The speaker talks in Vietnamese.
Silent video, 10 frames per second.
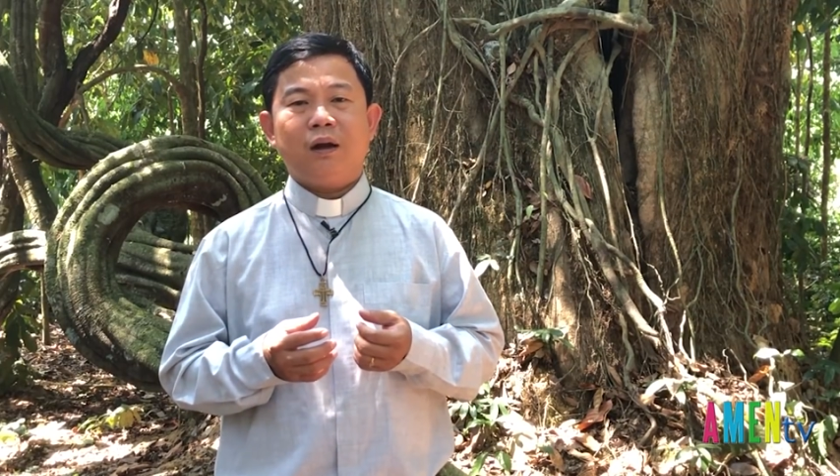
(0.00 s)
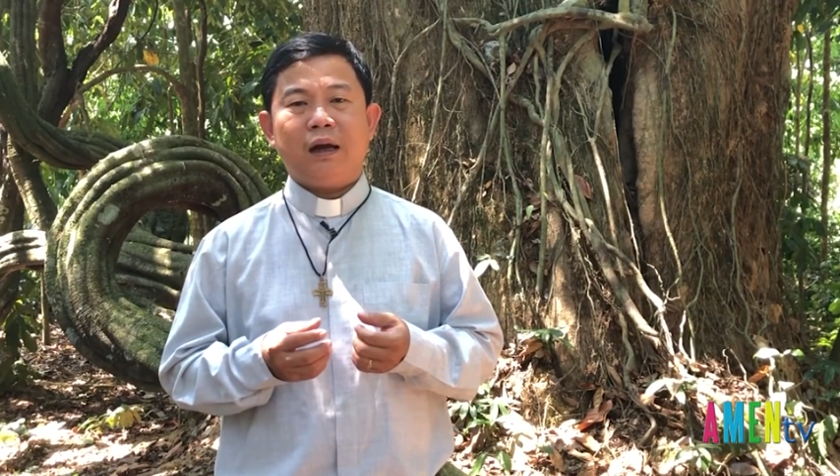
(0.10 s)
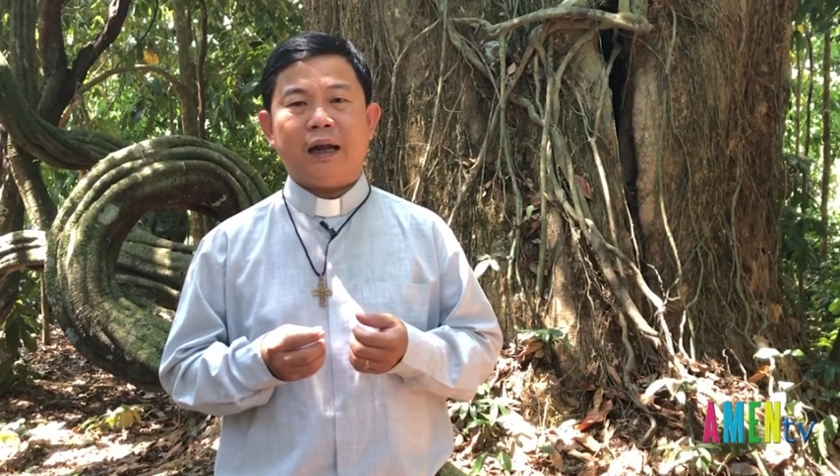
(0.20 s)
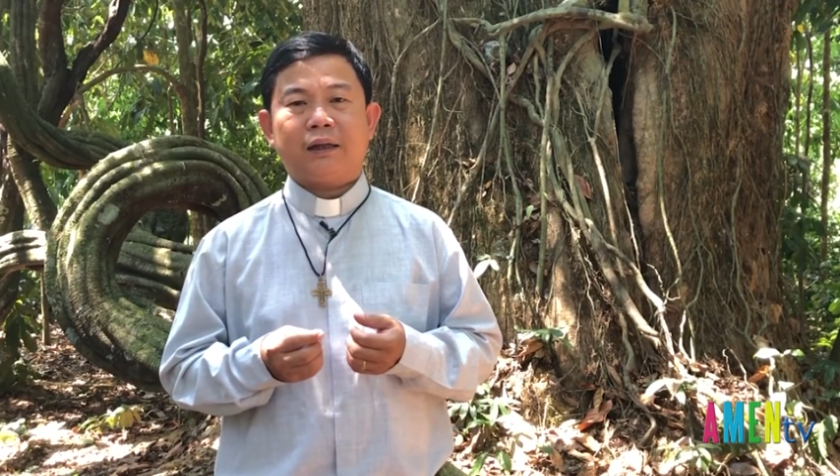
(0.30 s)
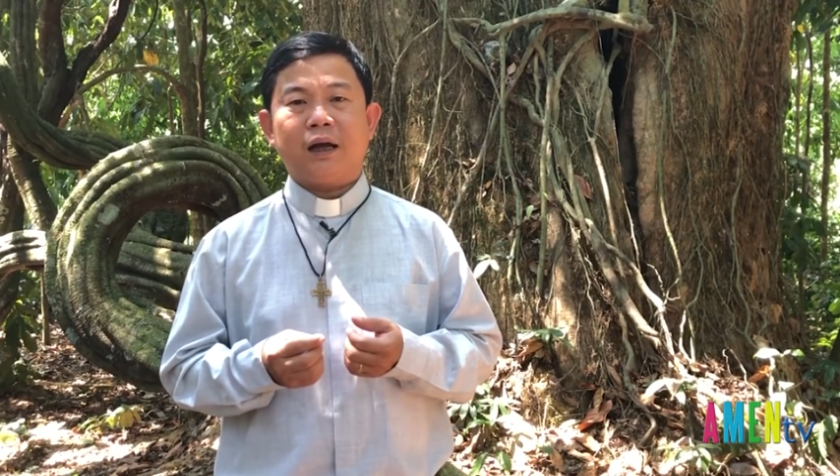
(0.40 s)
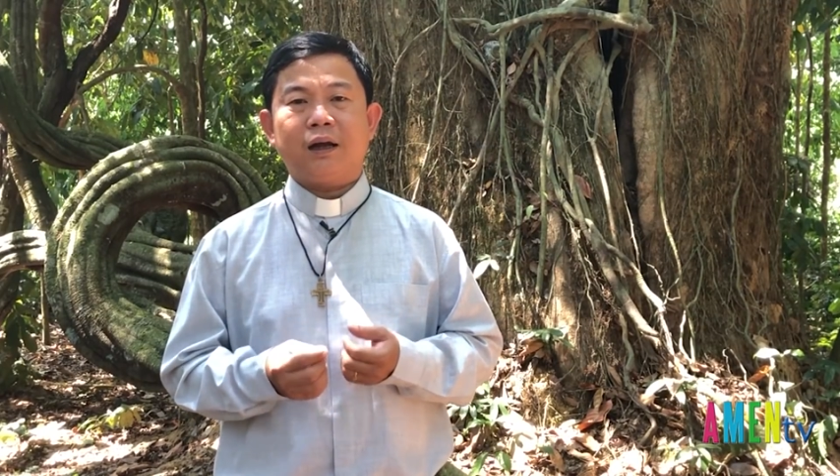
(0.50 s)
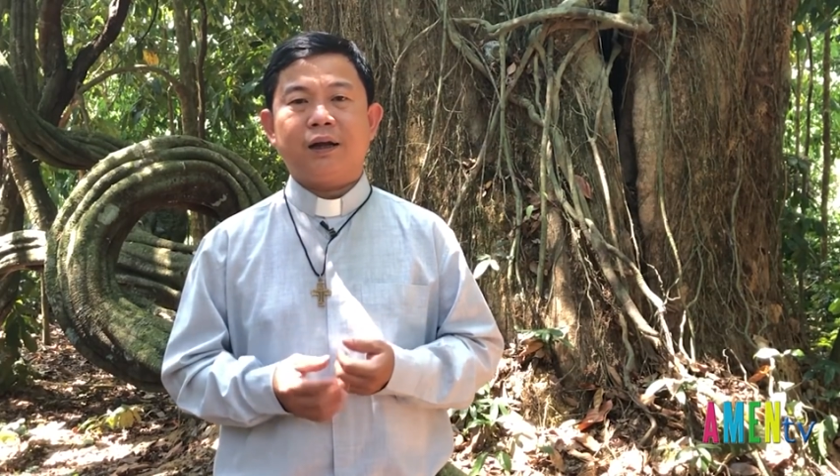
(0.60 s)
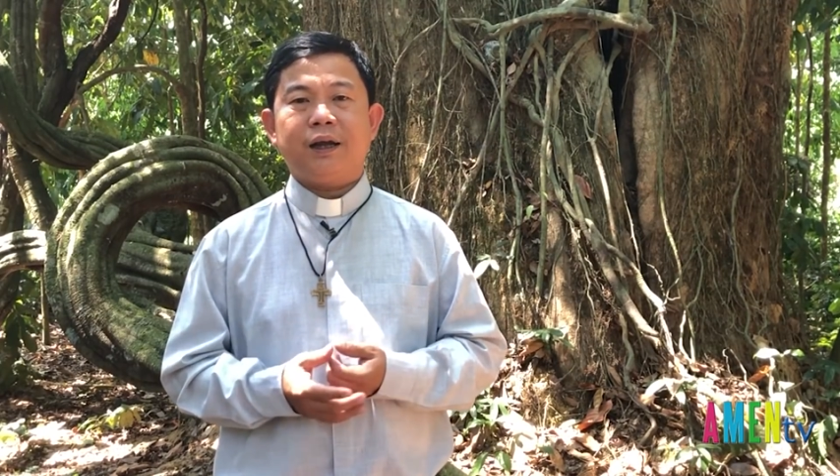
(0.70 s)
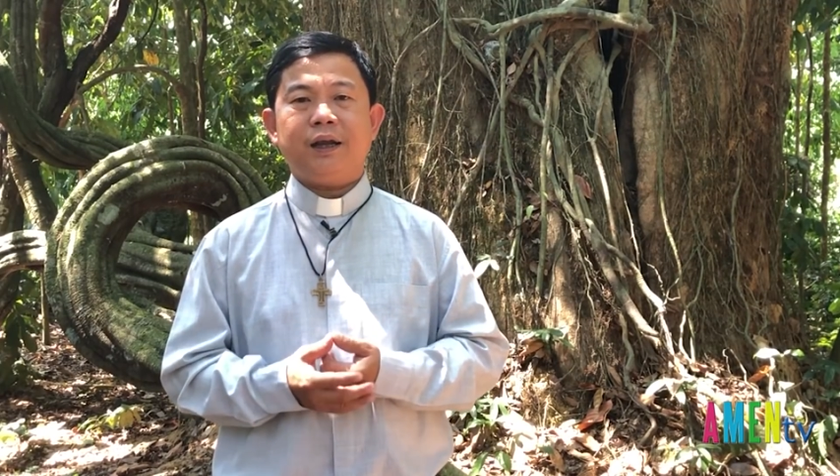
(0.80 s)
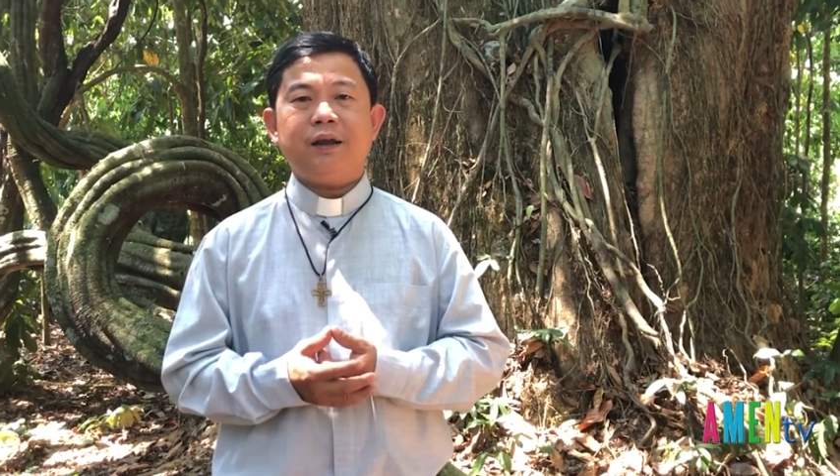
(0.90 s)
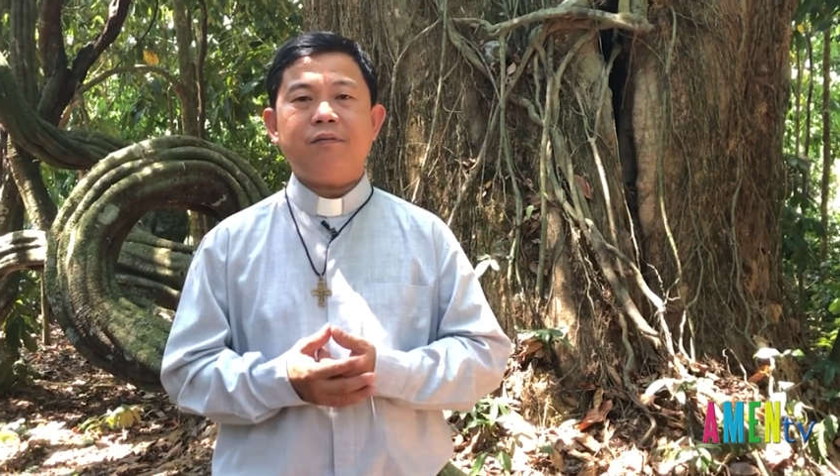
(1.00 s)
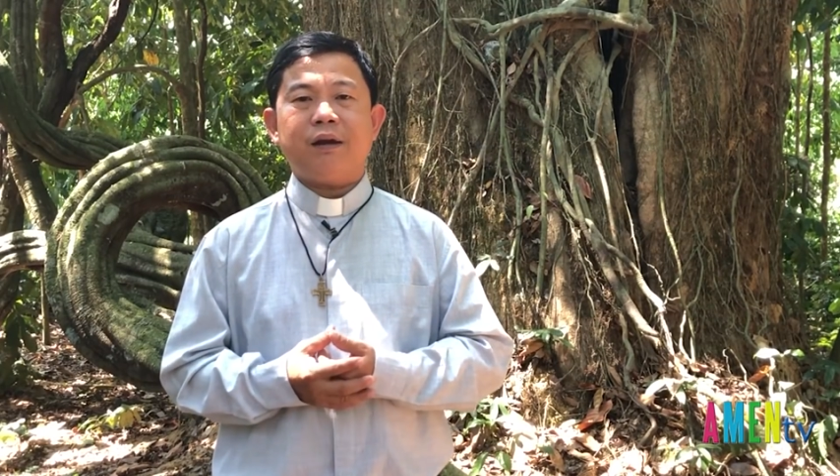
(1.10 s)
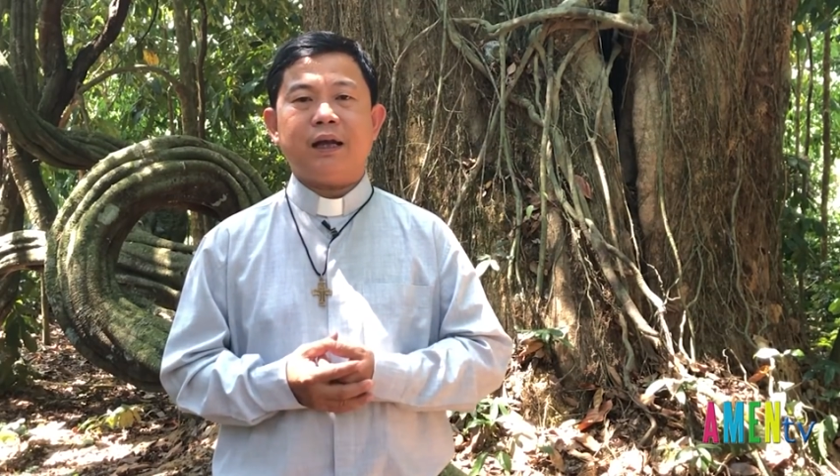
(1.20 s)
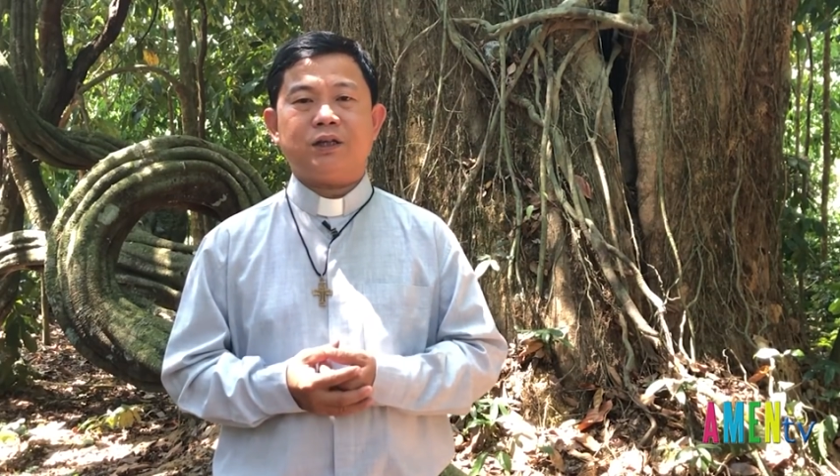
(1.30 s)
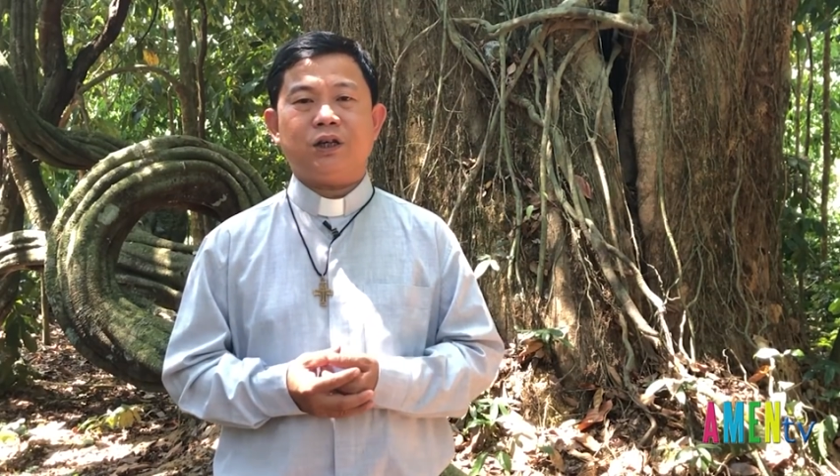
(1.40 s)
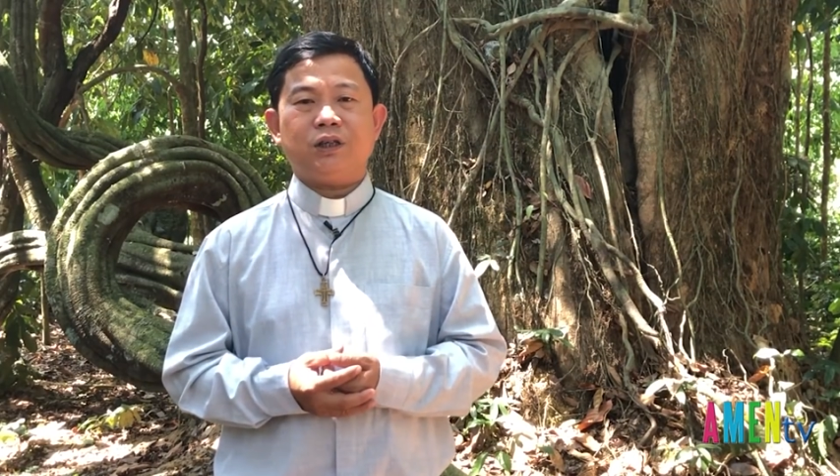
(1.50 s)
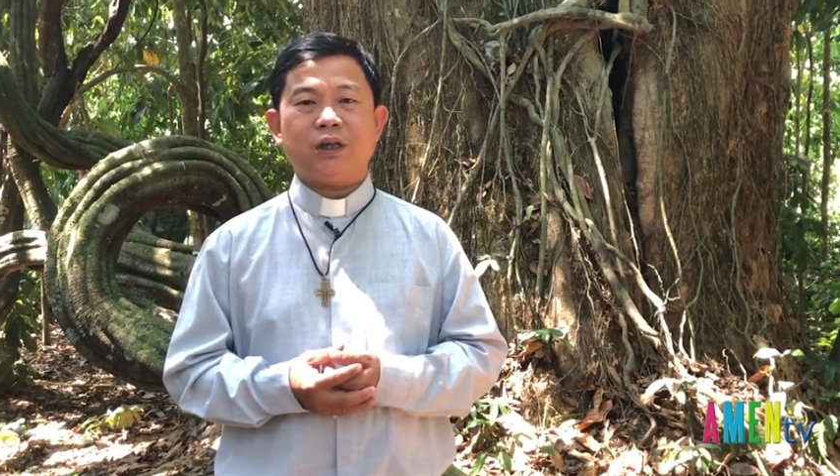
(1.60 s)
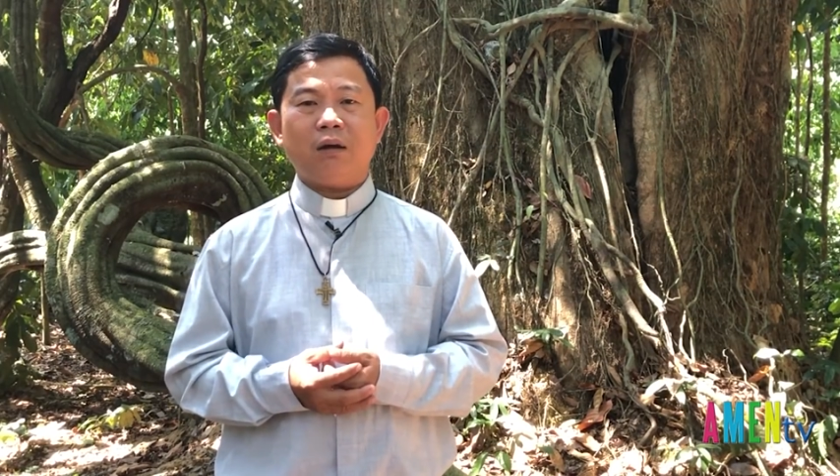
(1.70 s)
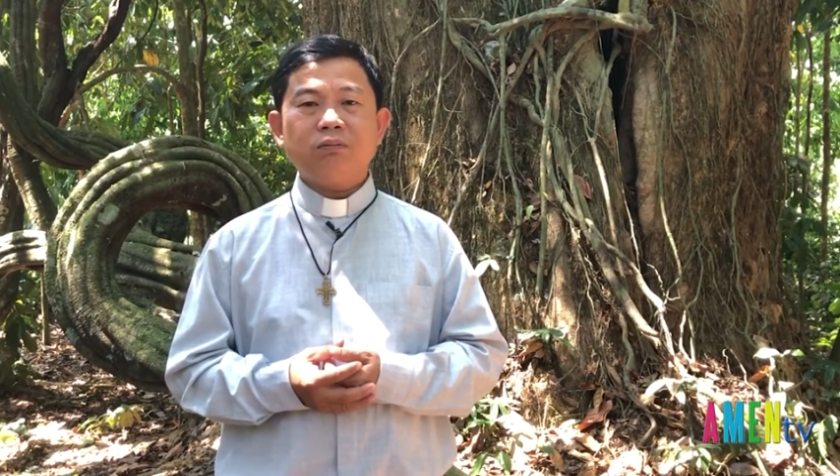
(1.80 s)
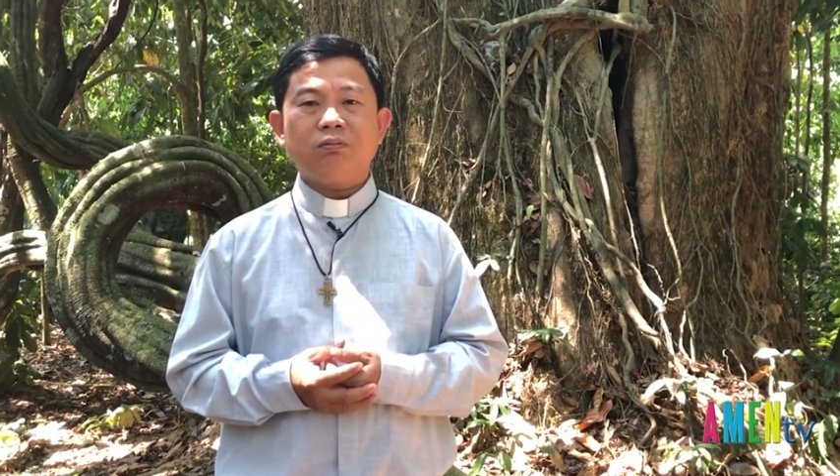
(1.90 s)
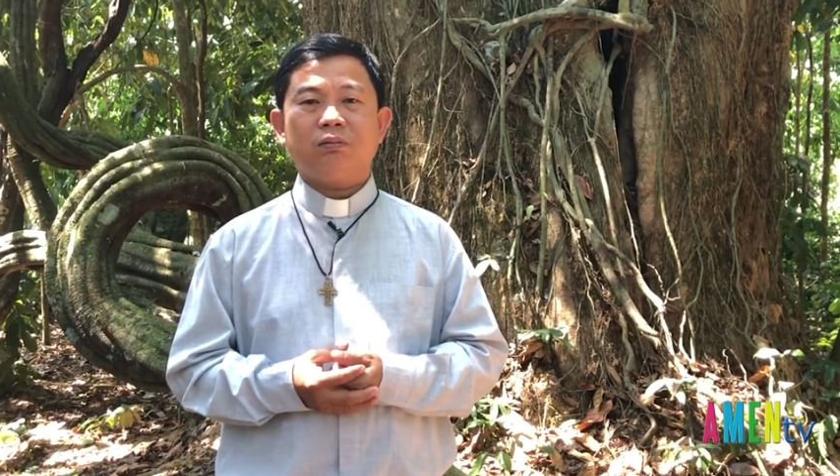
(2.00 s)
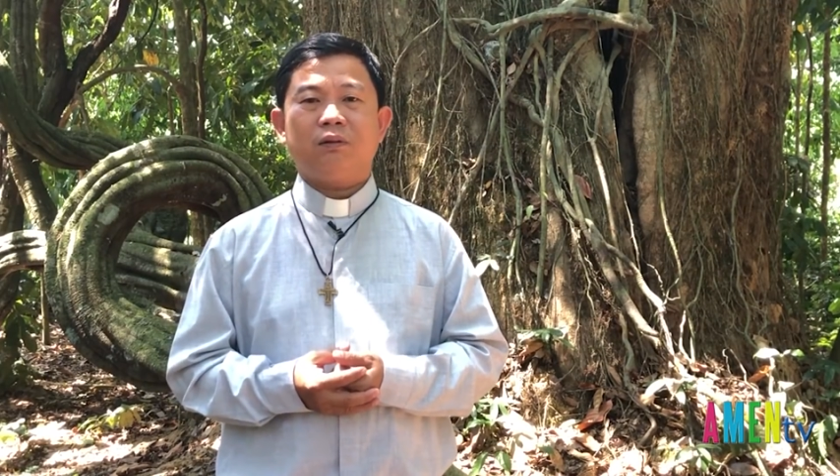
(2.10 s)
là thần khí và là sự sống,